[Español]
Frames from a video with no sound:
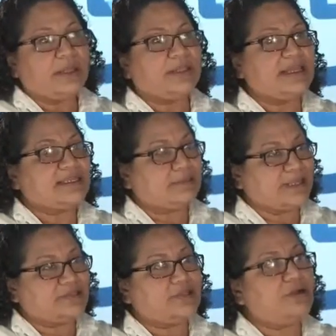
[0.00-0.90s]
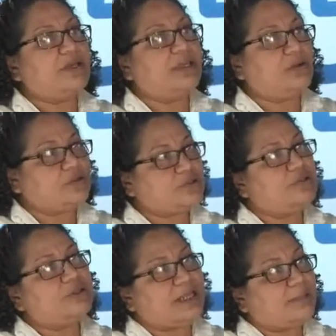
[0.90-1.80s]
de aceptación e
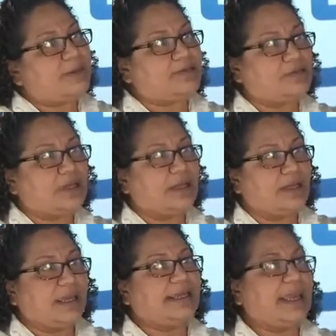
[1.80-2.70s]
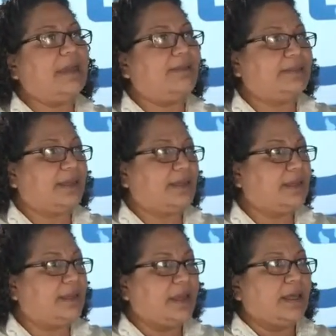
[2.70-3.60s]
inclusión de las personas
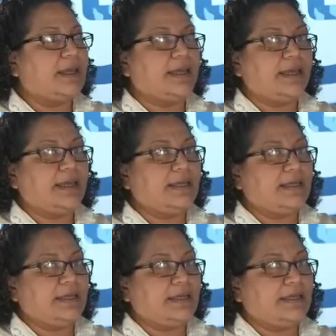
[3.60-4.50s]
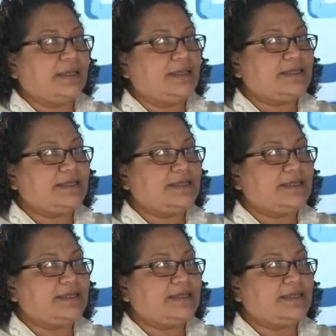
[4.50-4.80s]
LGBTI eh, y, y